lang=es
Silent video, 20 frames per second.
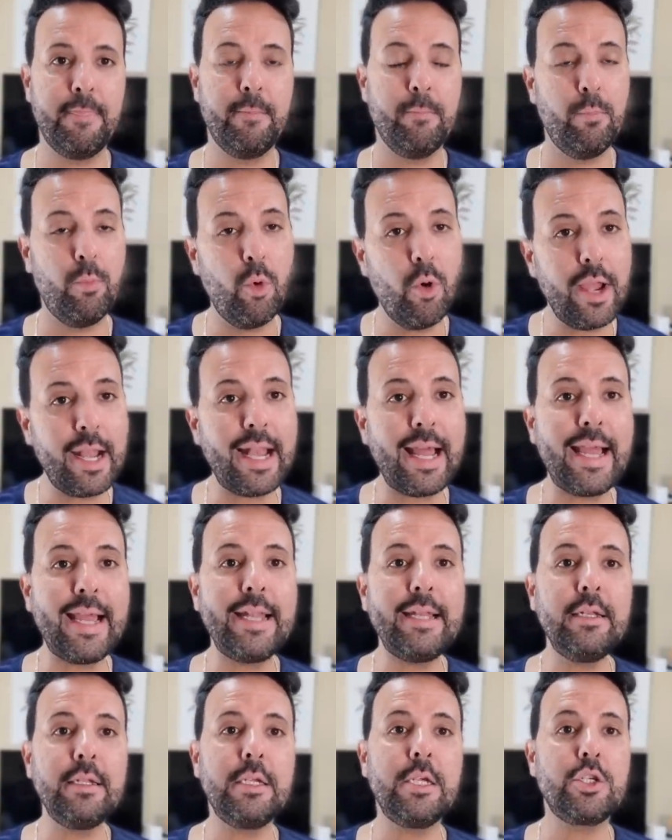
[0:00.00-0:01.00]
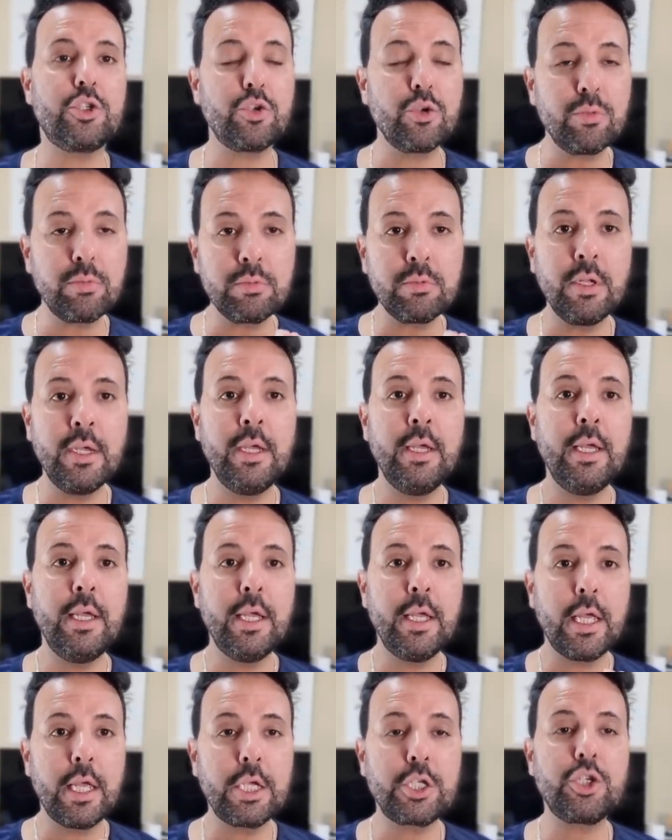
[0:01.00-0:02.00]
Vuelan y son
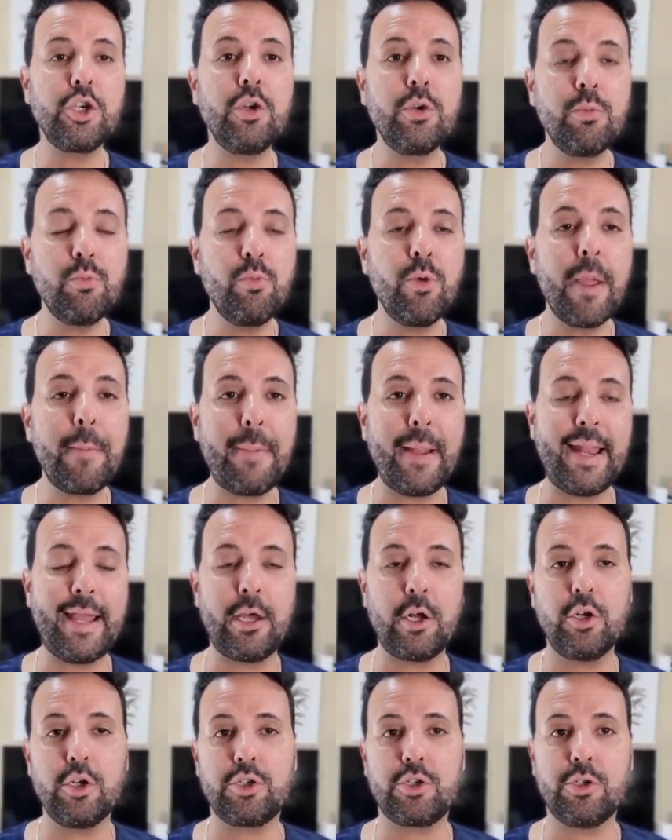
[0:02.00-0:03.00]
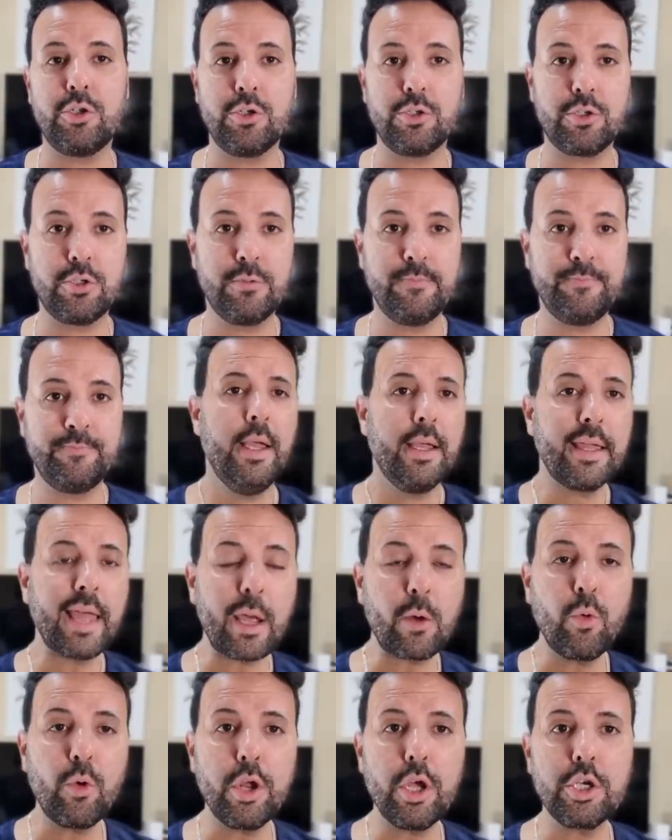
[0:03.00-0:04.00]
y son muy peligrosos. Qué
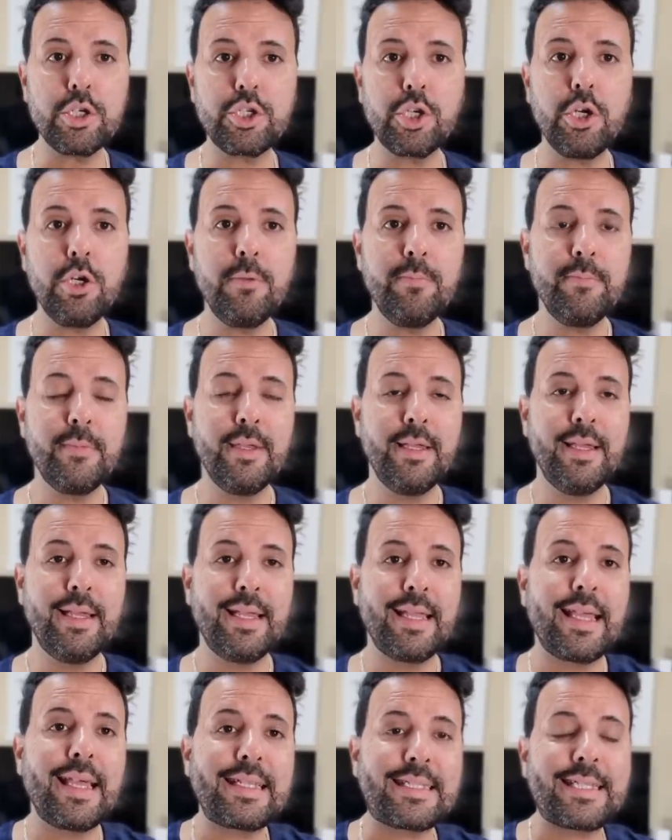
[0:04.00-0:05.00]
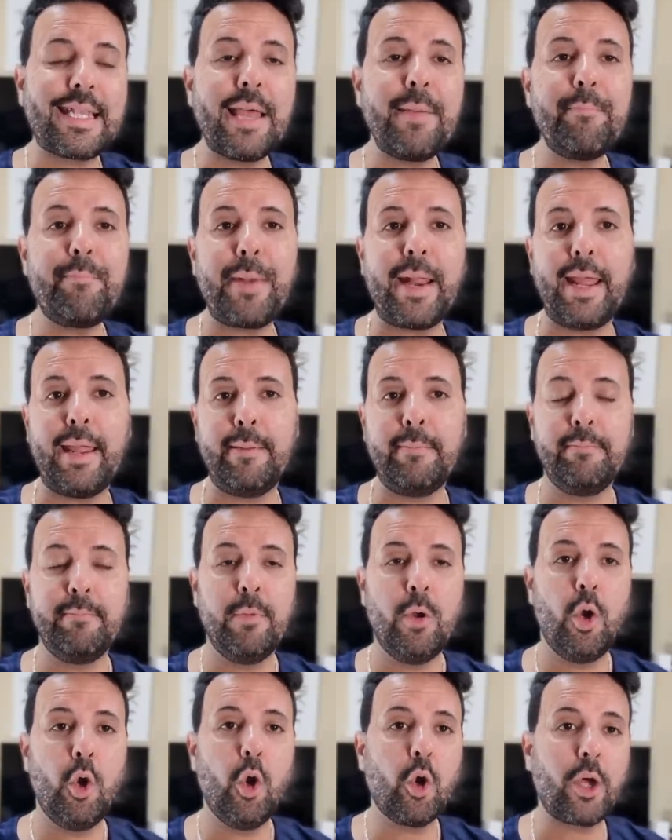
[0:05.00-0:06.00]
curioso que siempre
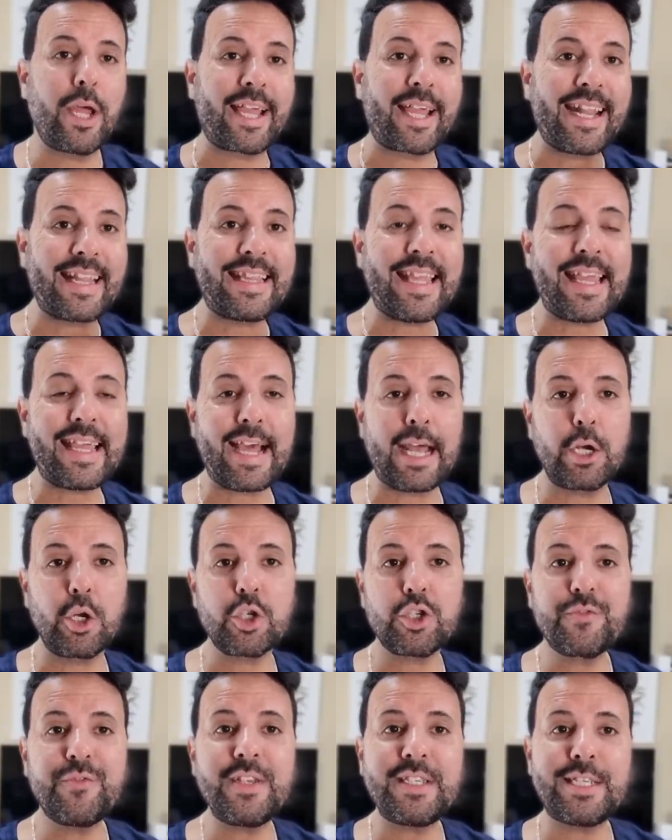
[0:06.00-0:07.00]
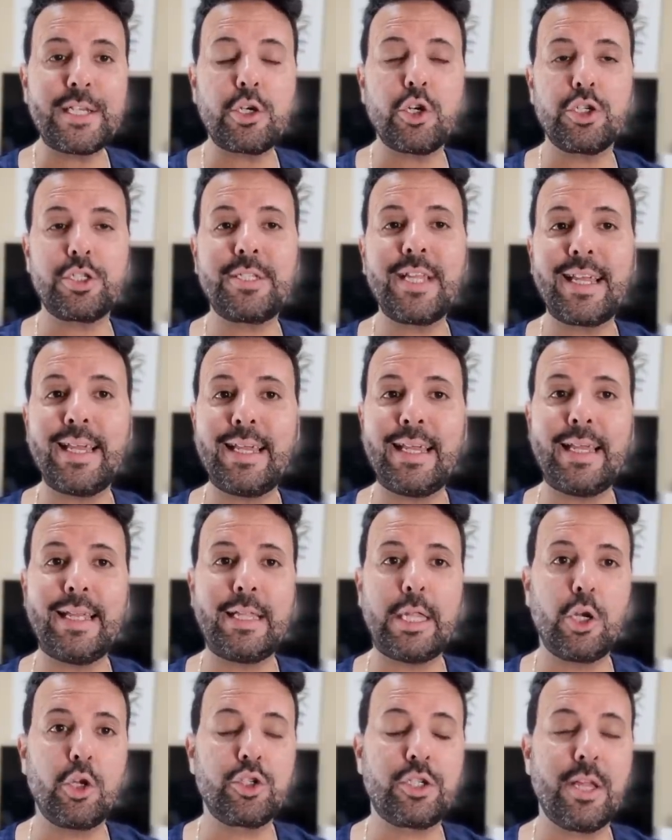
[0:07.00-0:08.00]
lo que critican los físicos de,
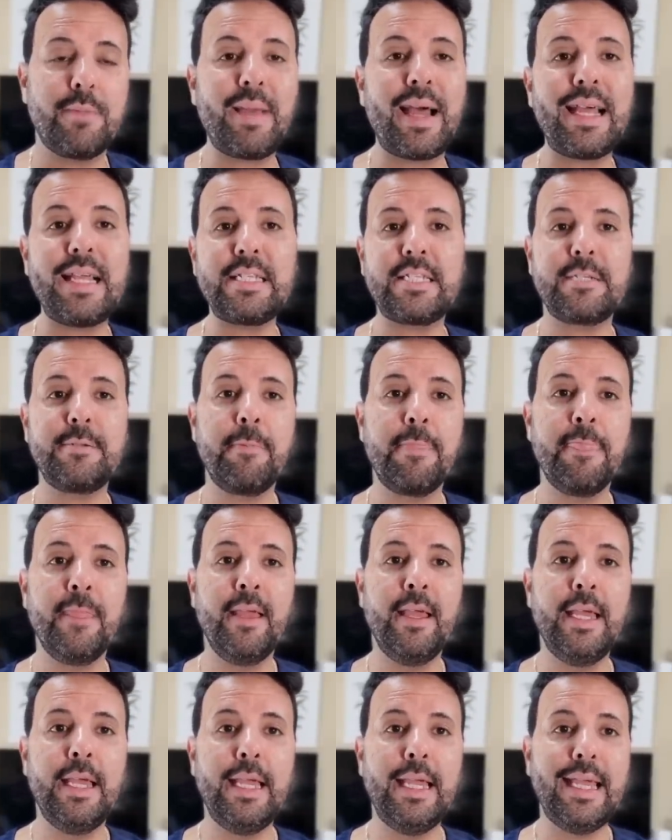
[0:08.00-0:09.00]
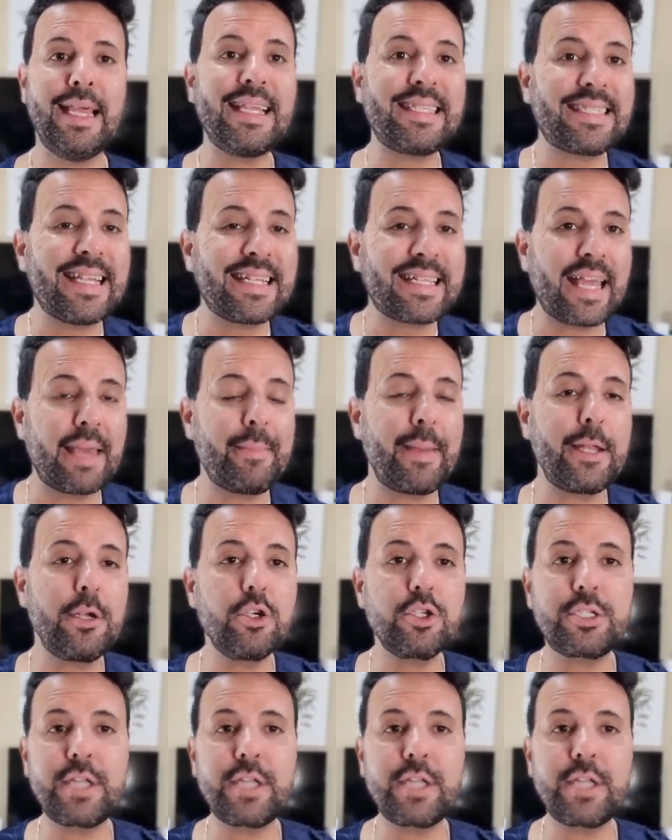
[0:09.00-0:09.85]
los demás es el que menos